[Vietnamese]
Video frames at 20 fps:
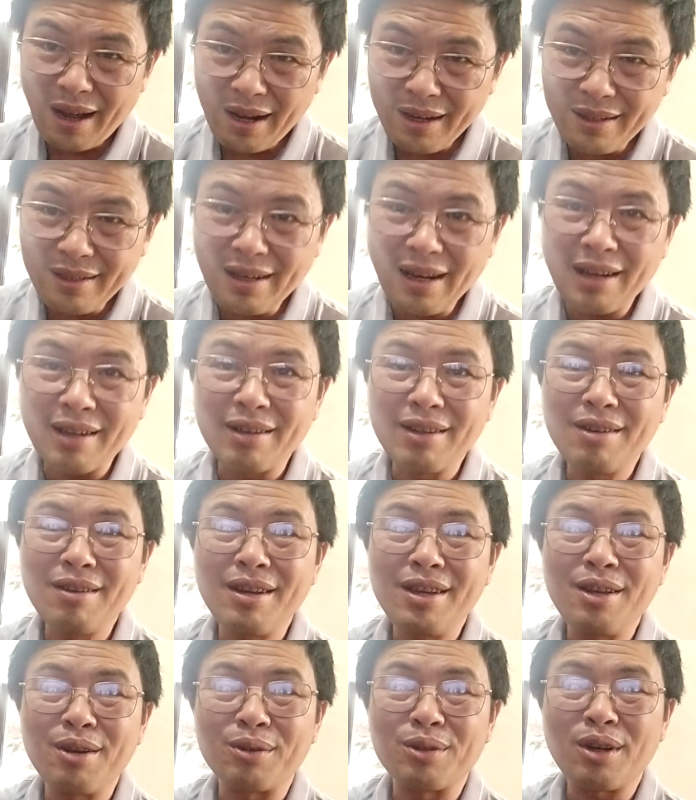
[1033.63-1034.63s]
anh là người,
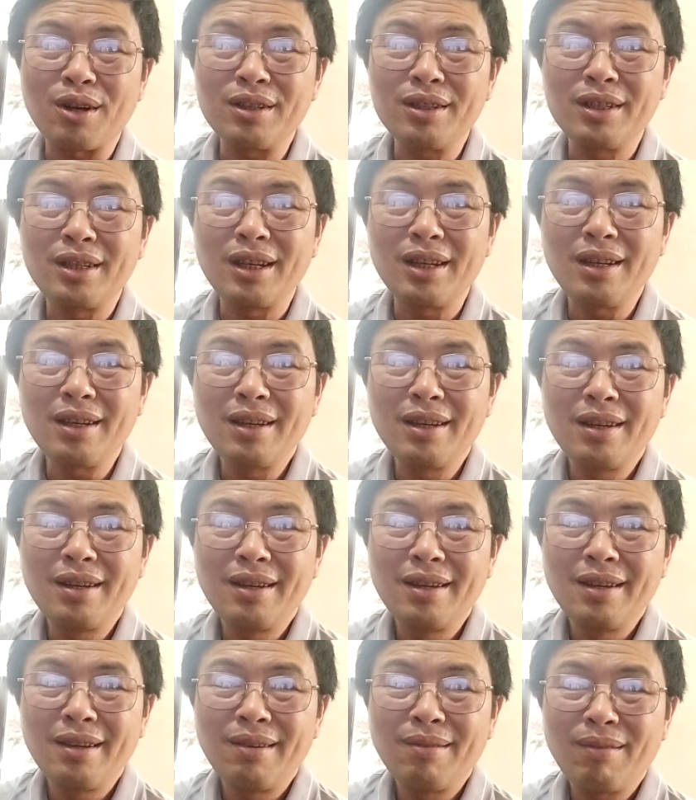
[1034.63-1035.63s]
người hiểu rõ như thế
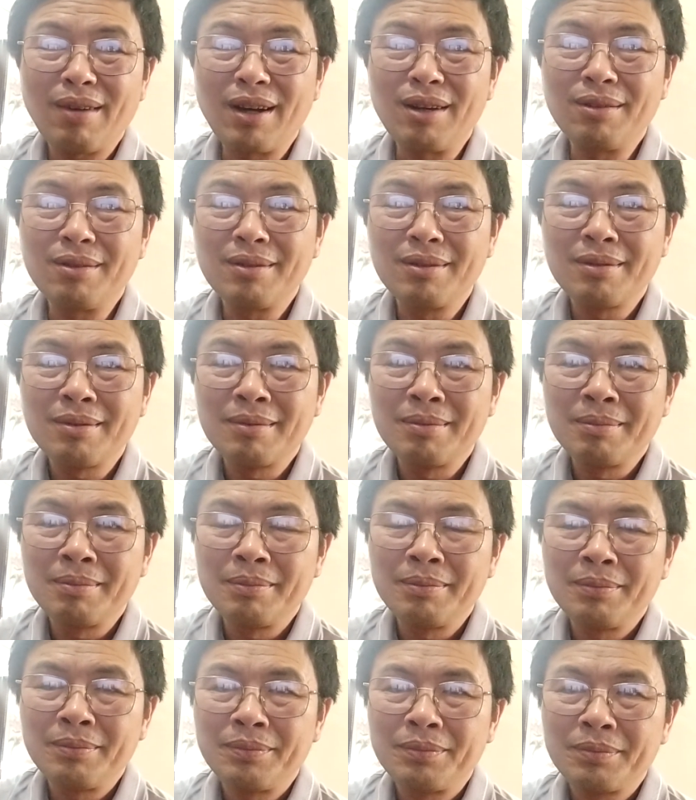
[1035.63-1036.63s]
Đấy không
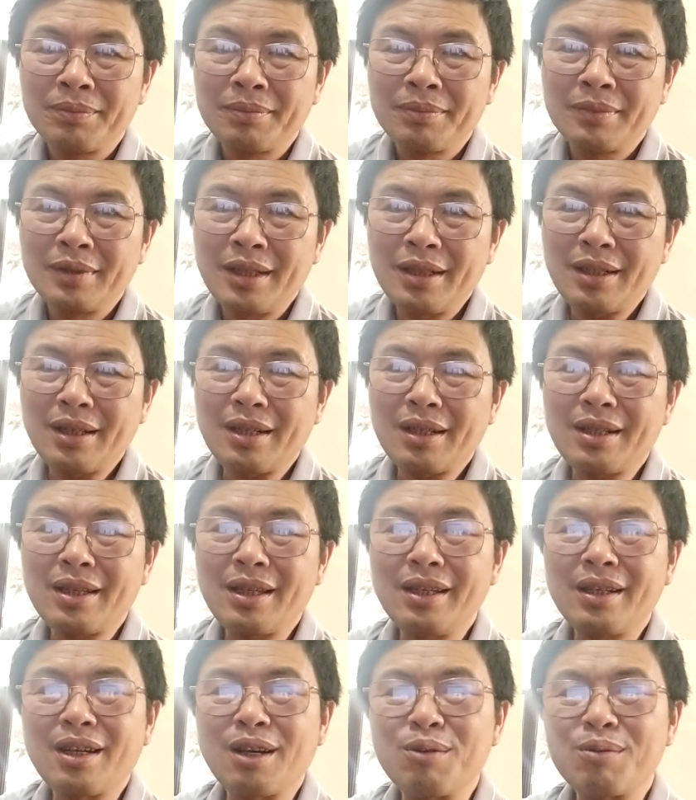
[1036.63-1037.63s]
thì
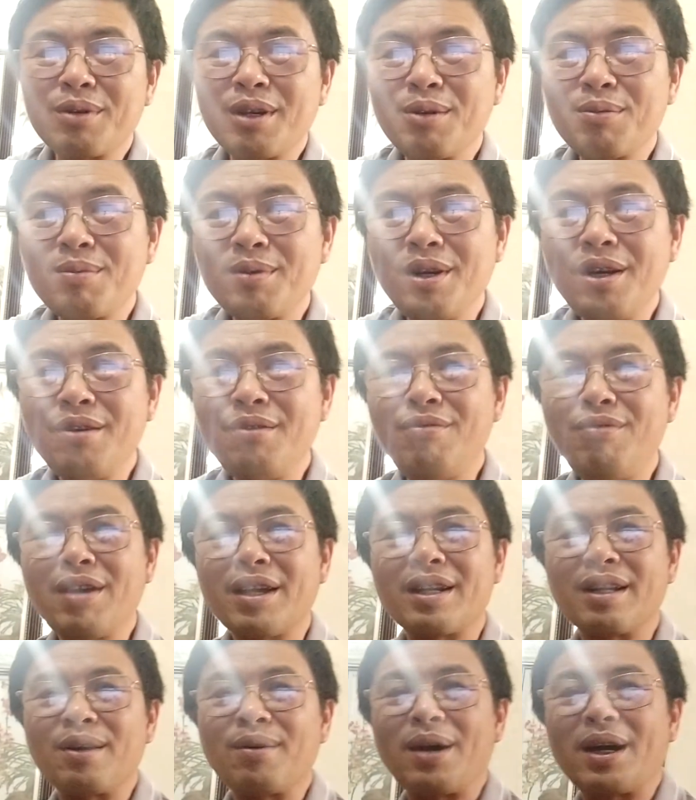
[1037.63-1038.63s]
cái cộng đồng người
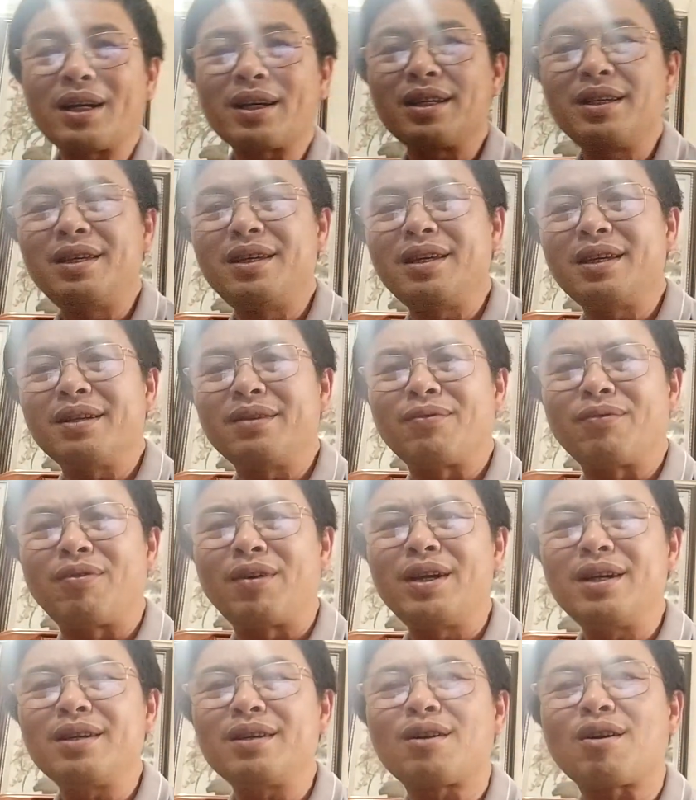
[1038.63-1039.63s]
Việt ở Hoa Kỳ ấy,
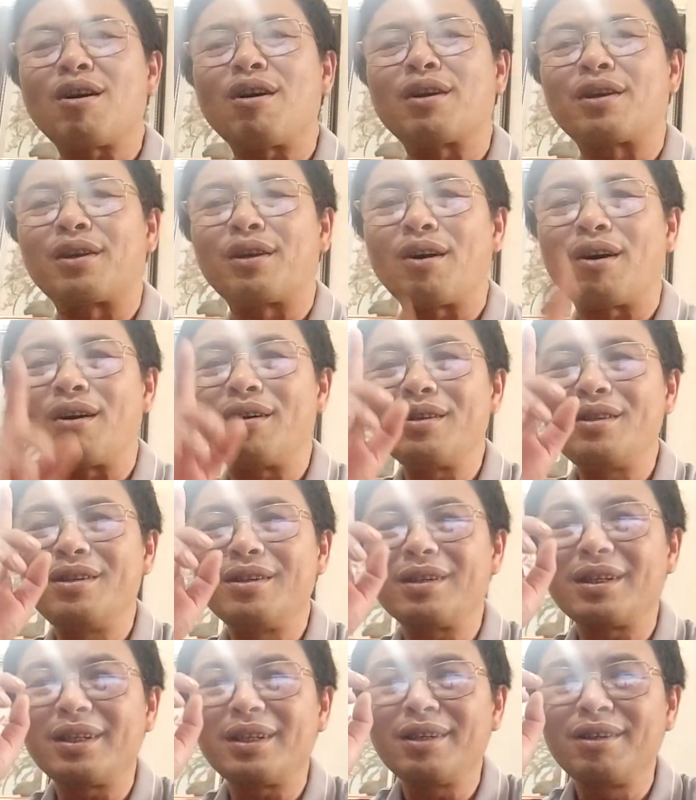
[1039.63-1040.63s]
vẫn còn đó
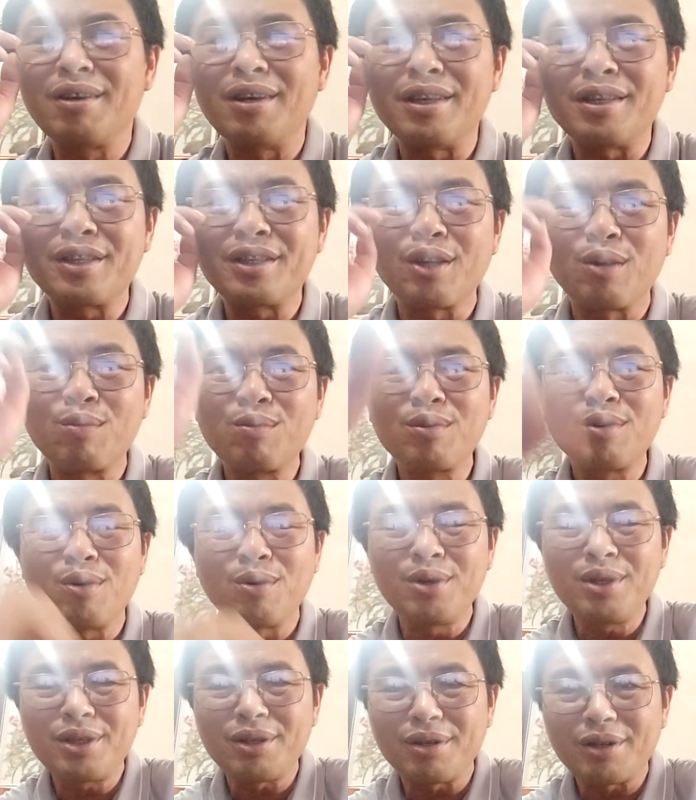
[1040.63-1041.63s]
những cái người chống
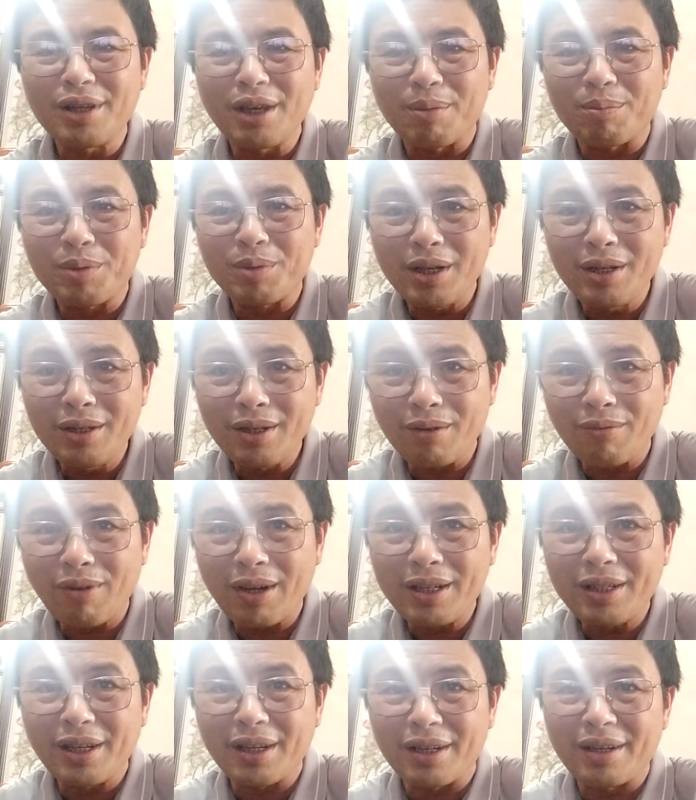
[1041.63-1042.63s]
đối sự nghiệp xây dựng
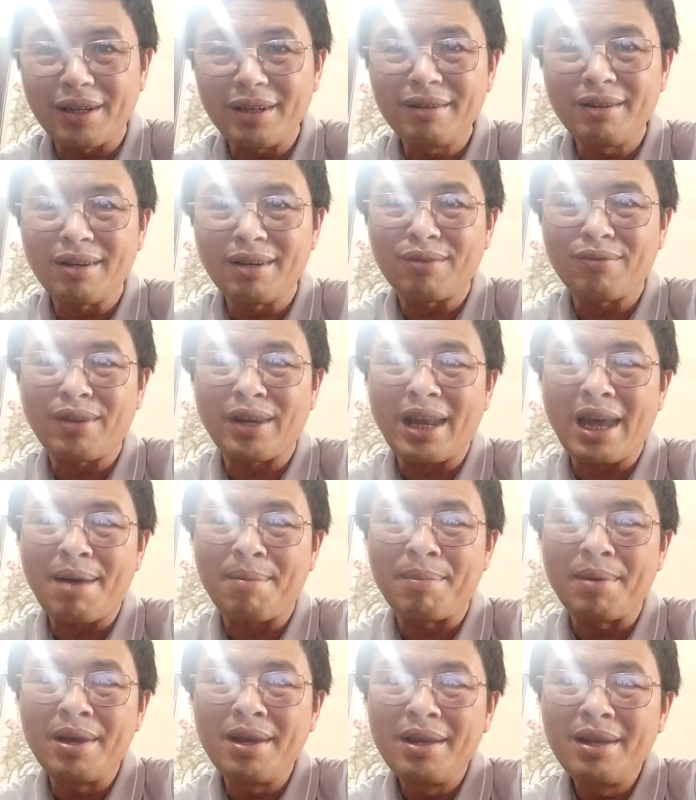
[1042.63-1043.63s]
phát triển đất nước Việt
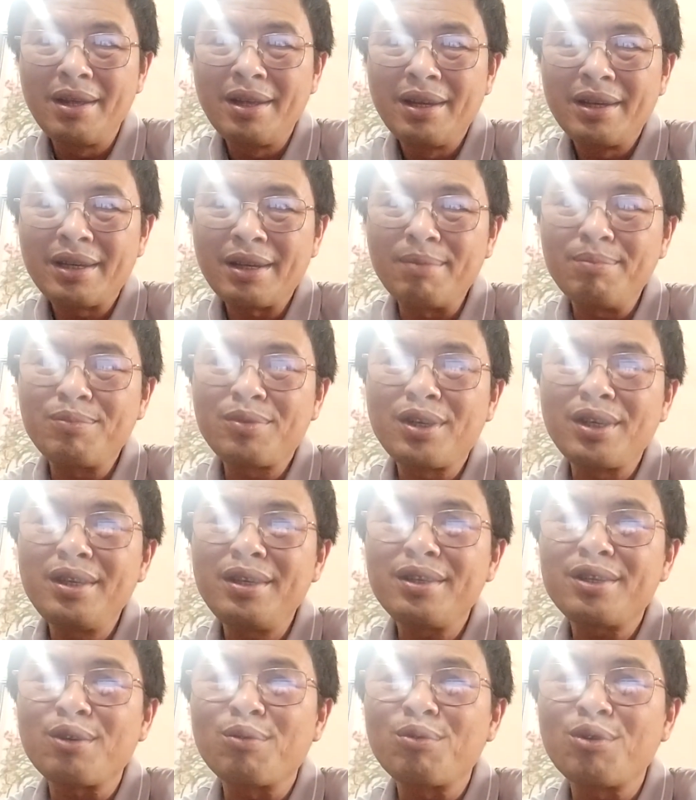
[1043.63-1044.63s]
Nam thậm
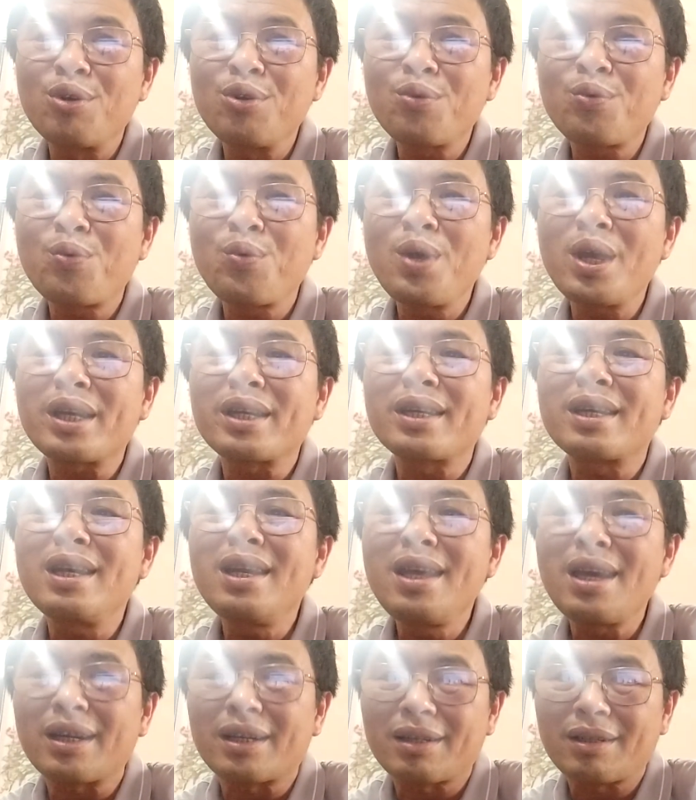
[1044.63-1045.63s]
chí chống đối quyết
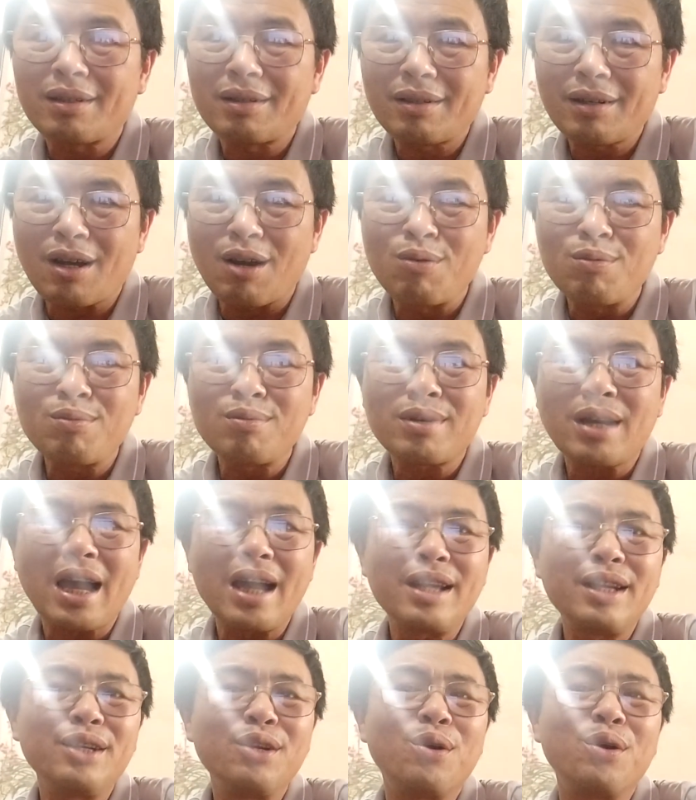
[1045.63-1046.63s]
liệt không
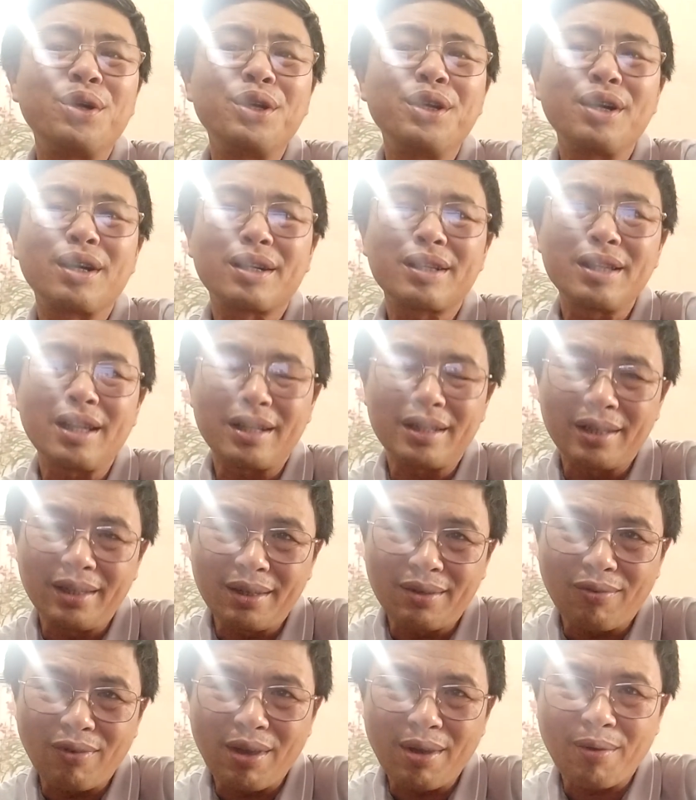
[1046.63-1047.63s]
thay đổi được nhận
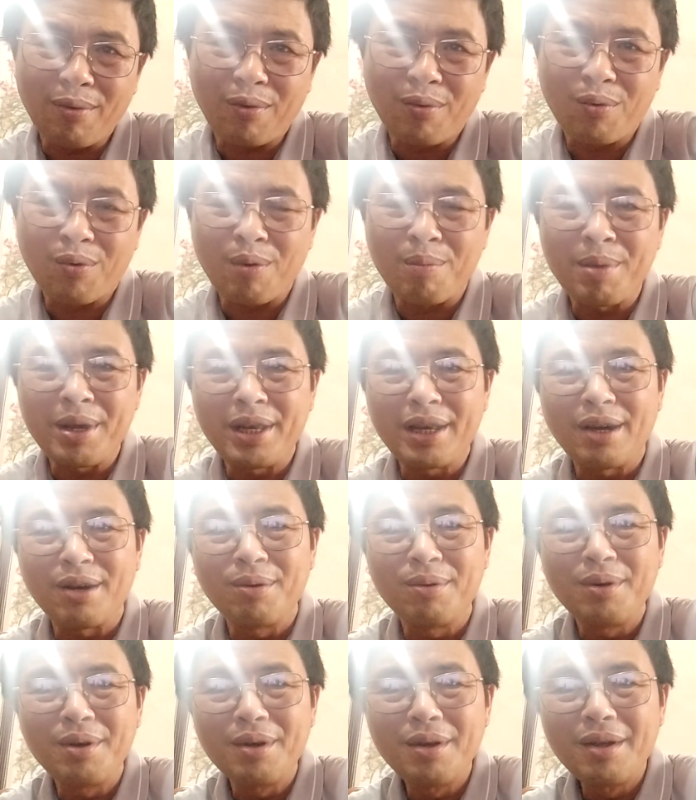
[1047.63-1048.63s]
thức về của mình
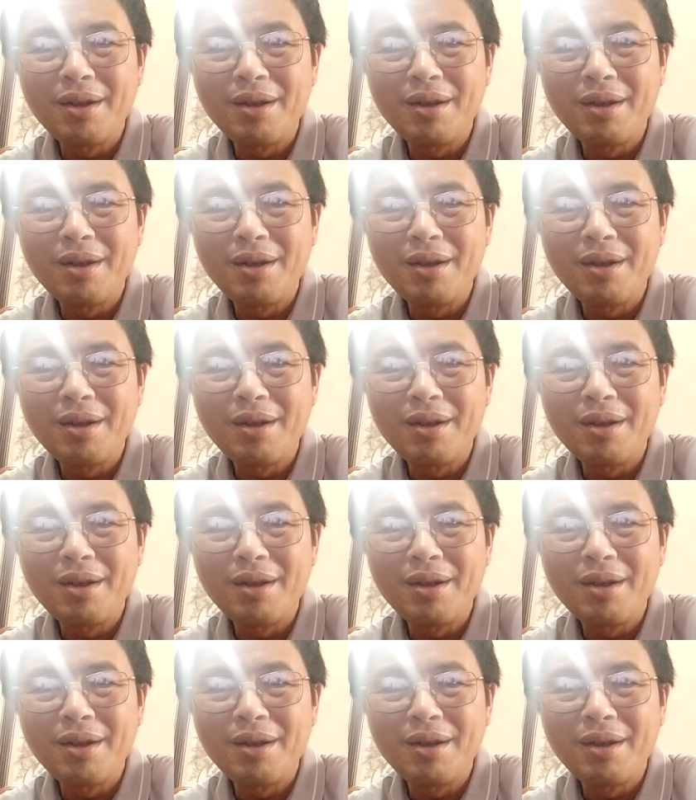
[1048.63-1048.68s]
đâu